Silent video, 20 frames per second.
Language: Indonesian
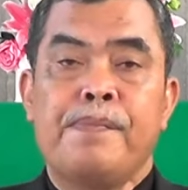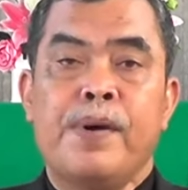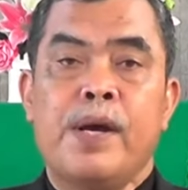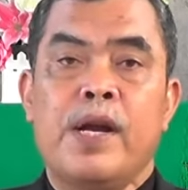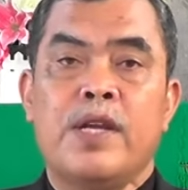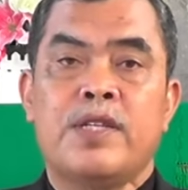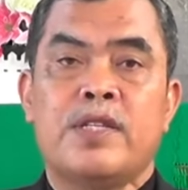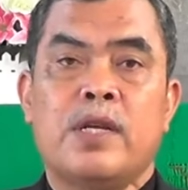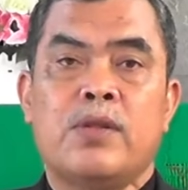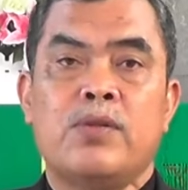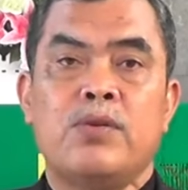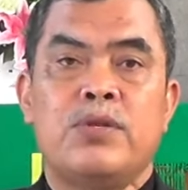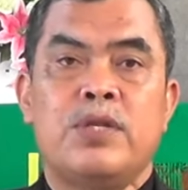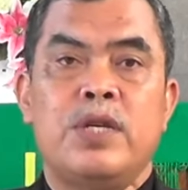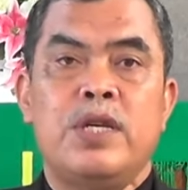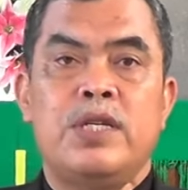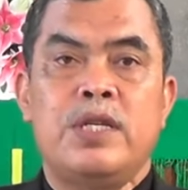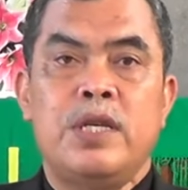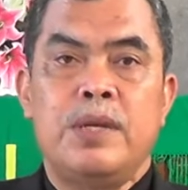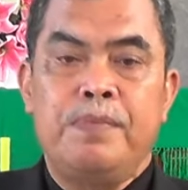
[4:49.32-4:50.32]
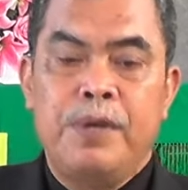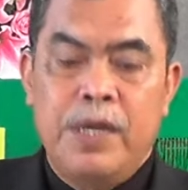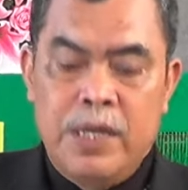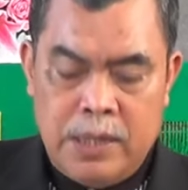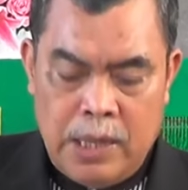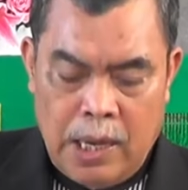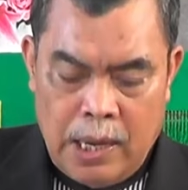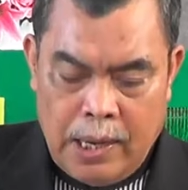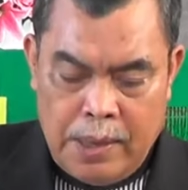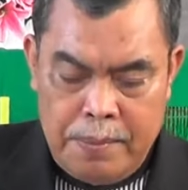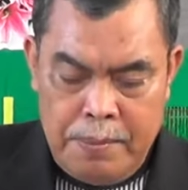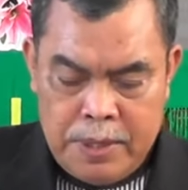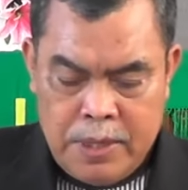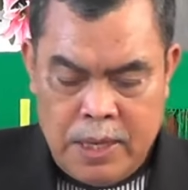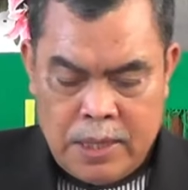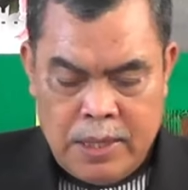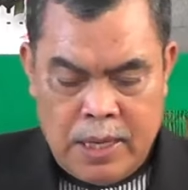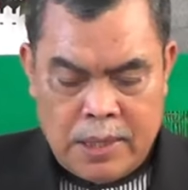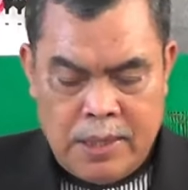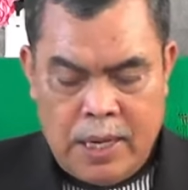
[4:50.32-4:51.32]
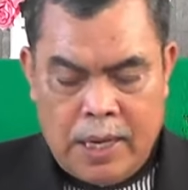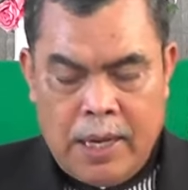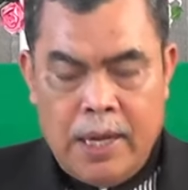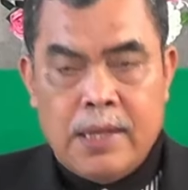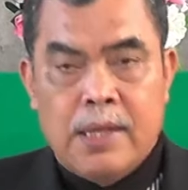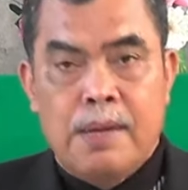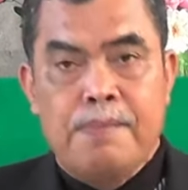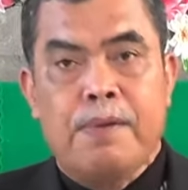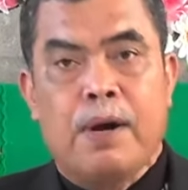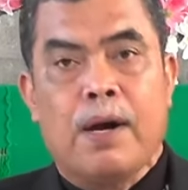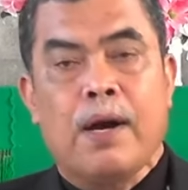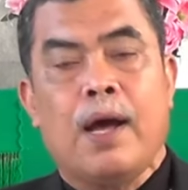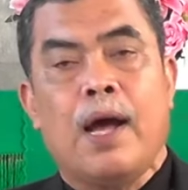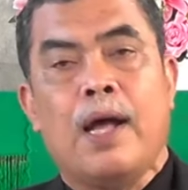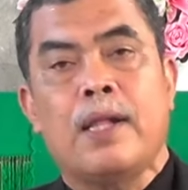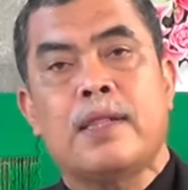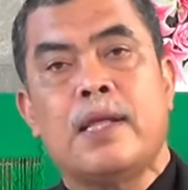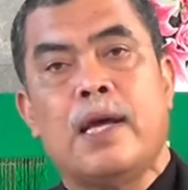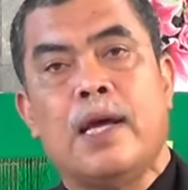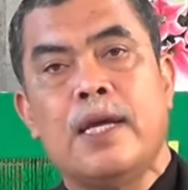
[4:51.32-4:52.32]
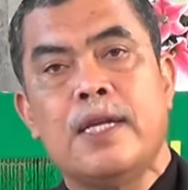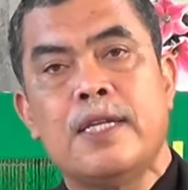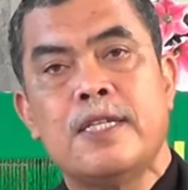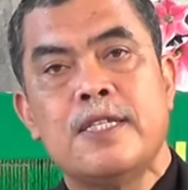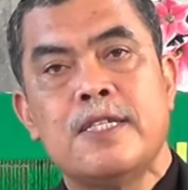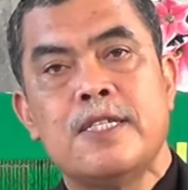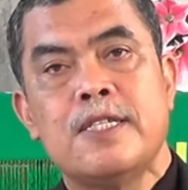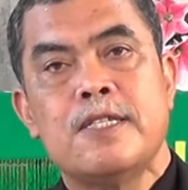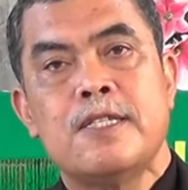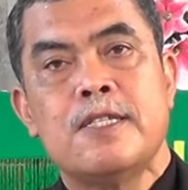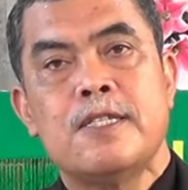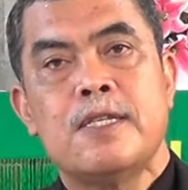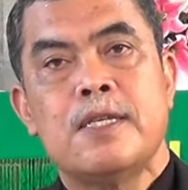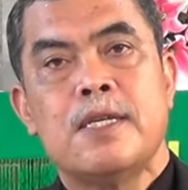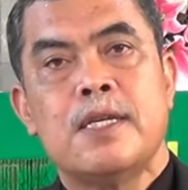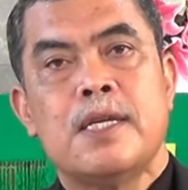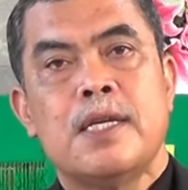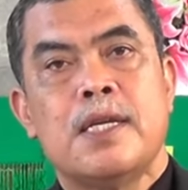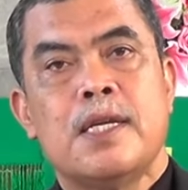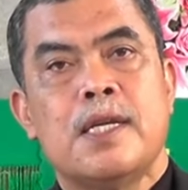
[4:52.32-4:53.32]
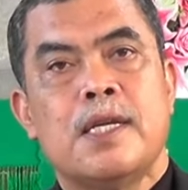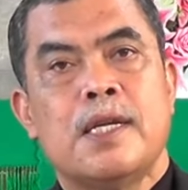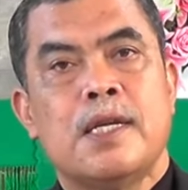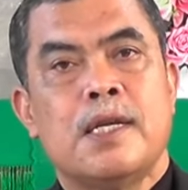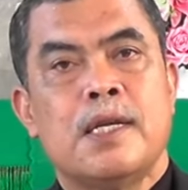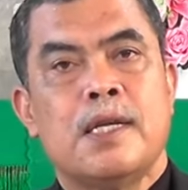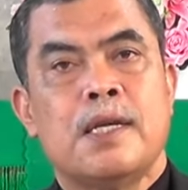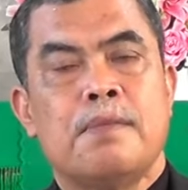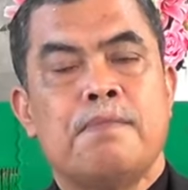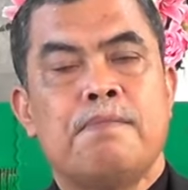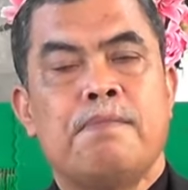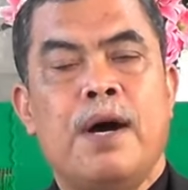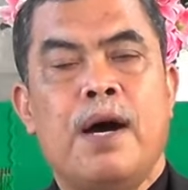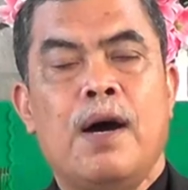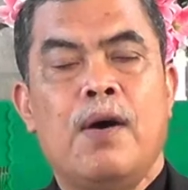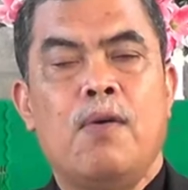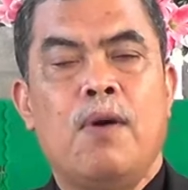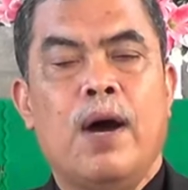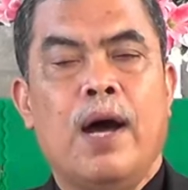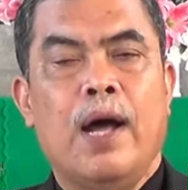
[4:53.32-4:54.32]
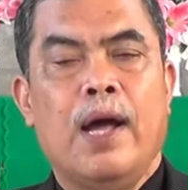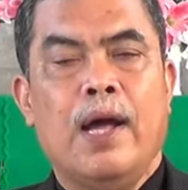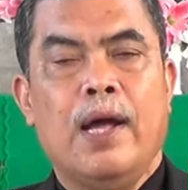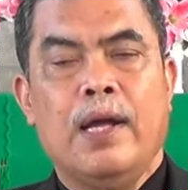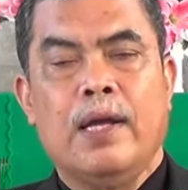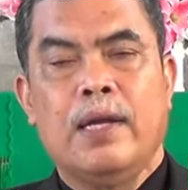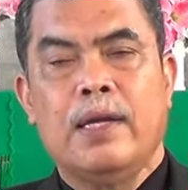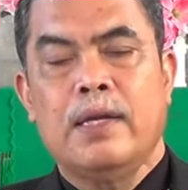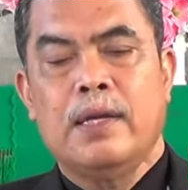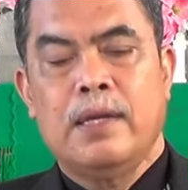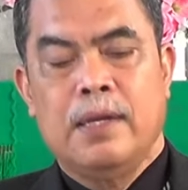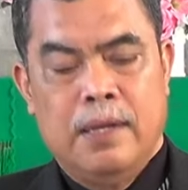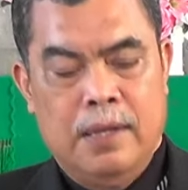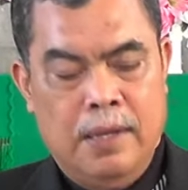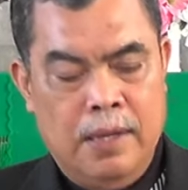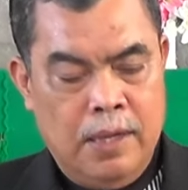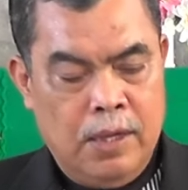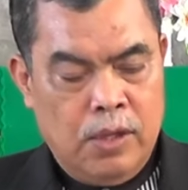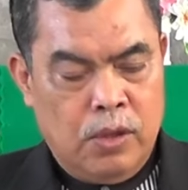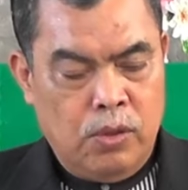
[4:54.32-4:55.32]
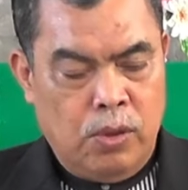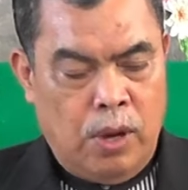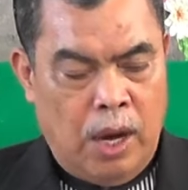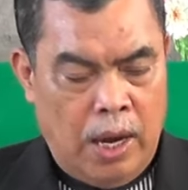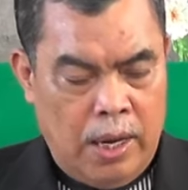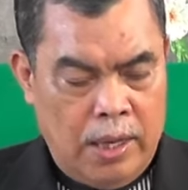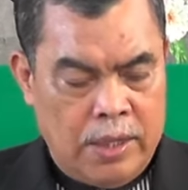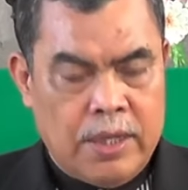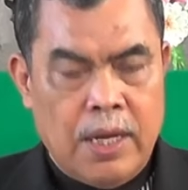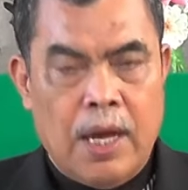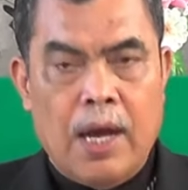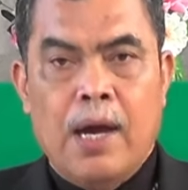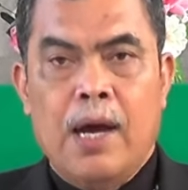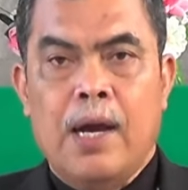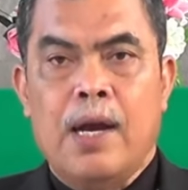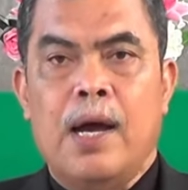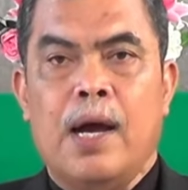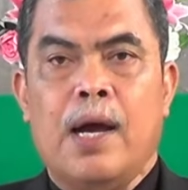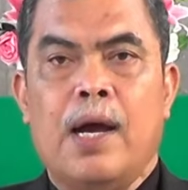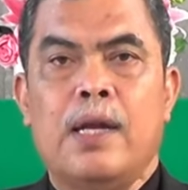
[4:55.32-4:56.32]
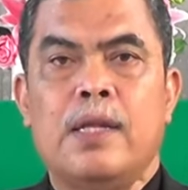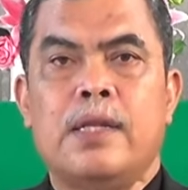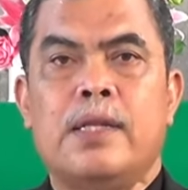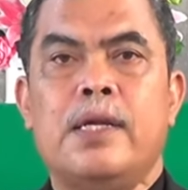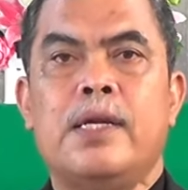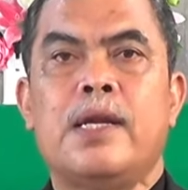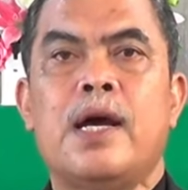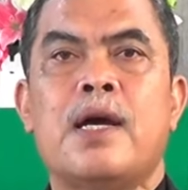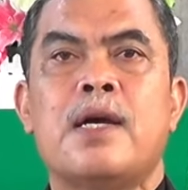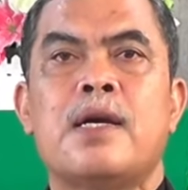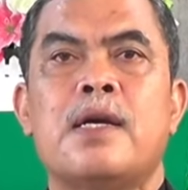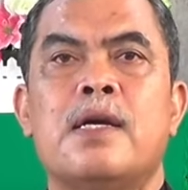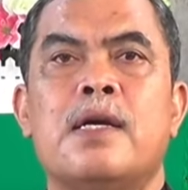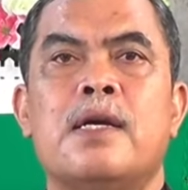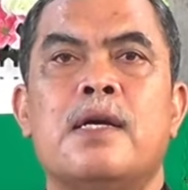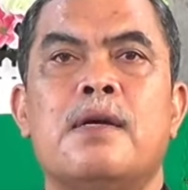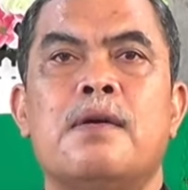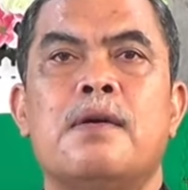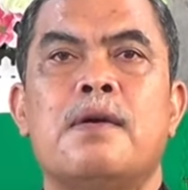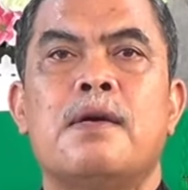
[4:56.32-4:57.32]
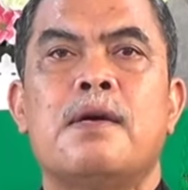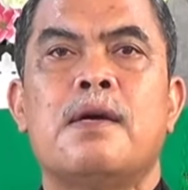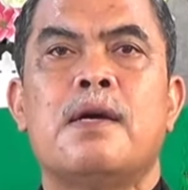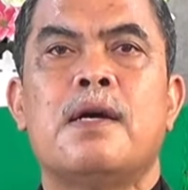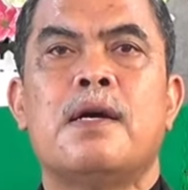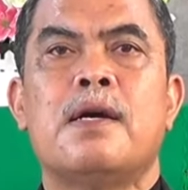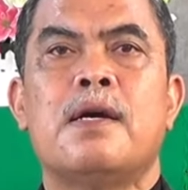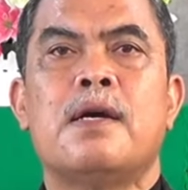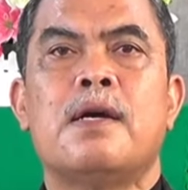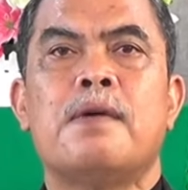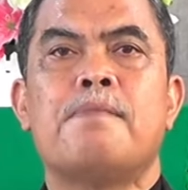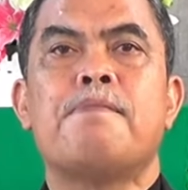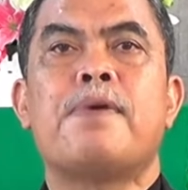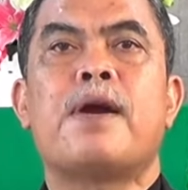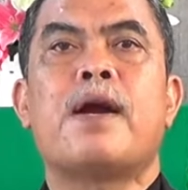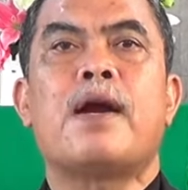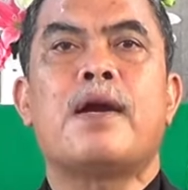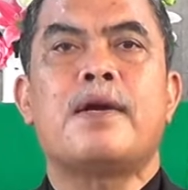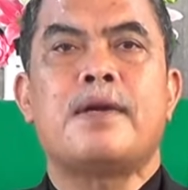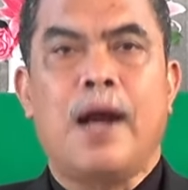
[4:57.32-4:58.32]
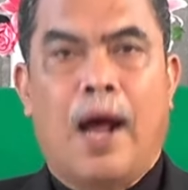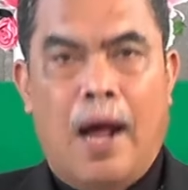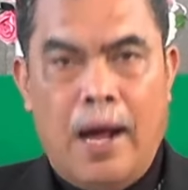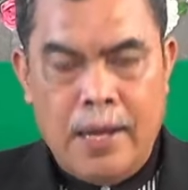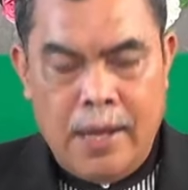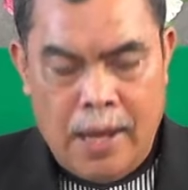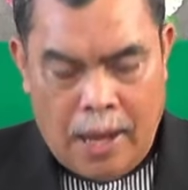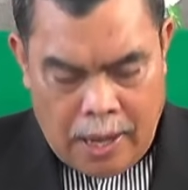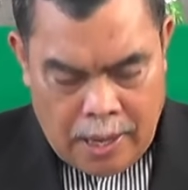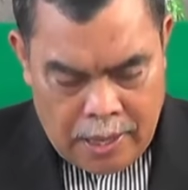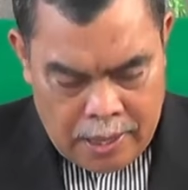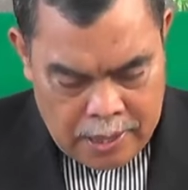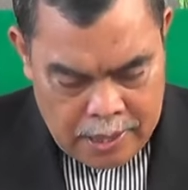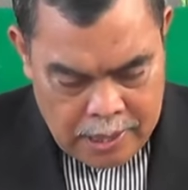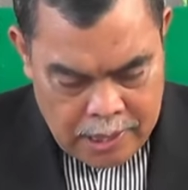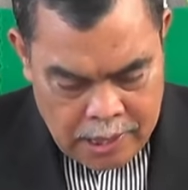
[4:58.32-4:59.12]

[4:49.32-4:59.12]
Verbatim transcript: Pada satu sisi bisa bisa saja kita berkata bahwa Tuhan seakan-akan tidak berdaya